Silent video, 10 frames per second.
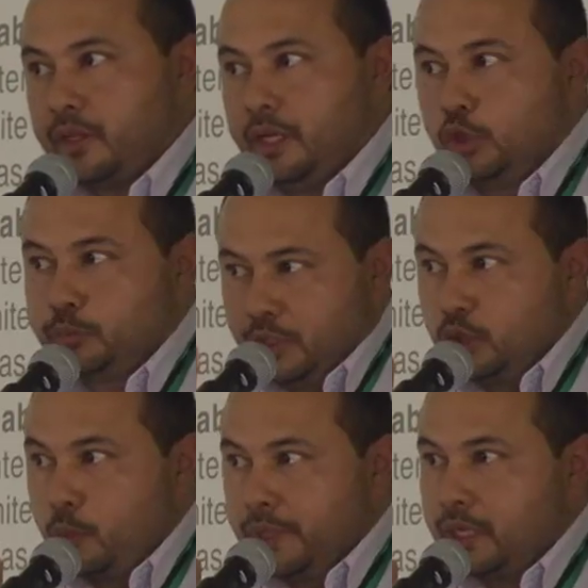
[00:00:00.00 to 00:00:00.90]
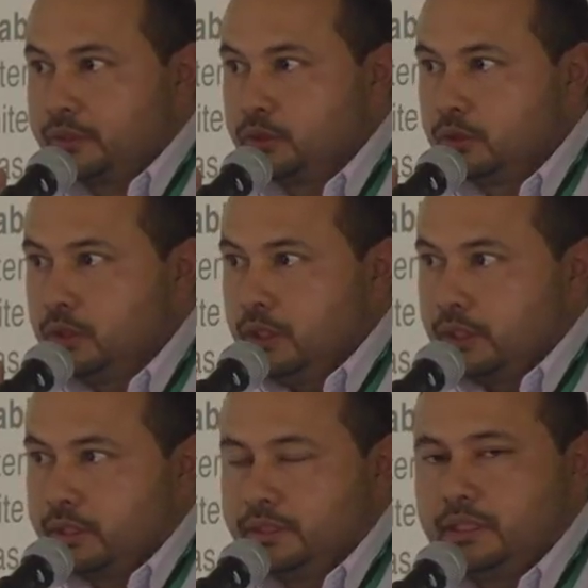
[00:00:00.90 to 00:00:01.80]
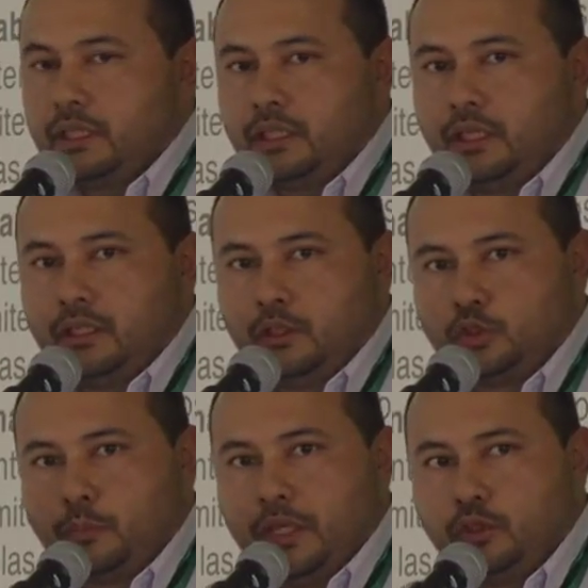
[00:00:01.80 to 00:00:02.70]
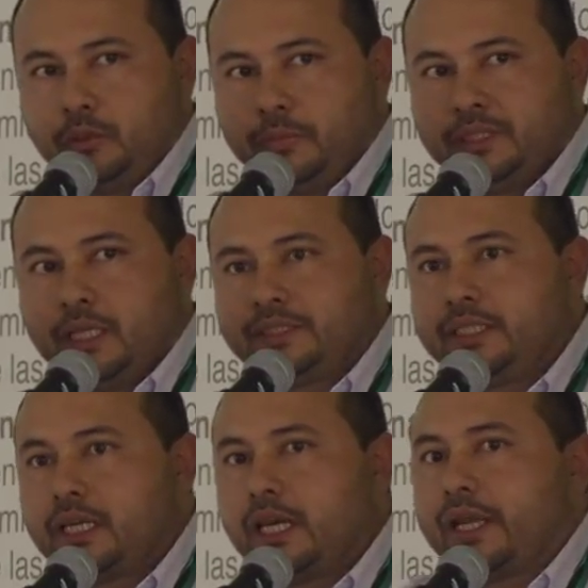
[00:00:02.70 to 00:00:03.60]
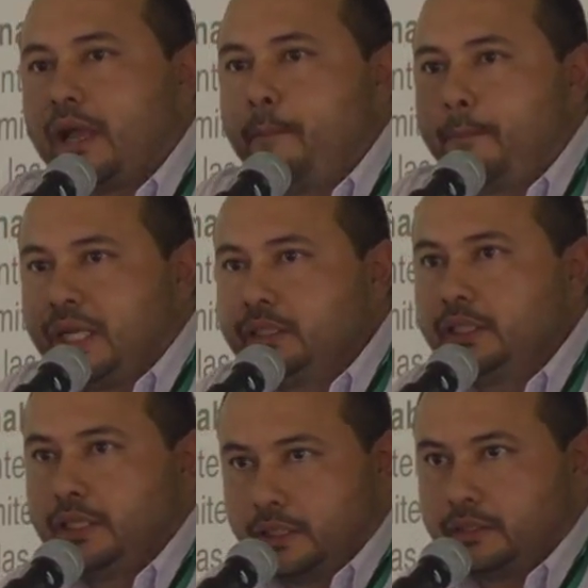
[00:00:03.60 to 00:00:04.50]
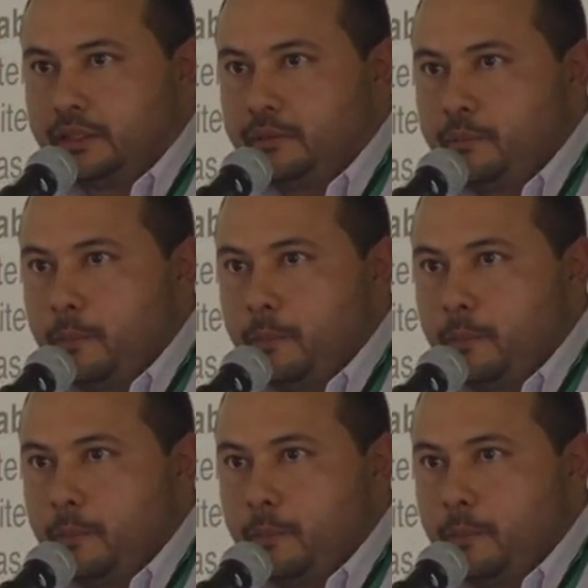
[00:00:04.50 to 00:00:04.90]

en los medios de comunicación que ya los medios empiezan a hacerle campaña directa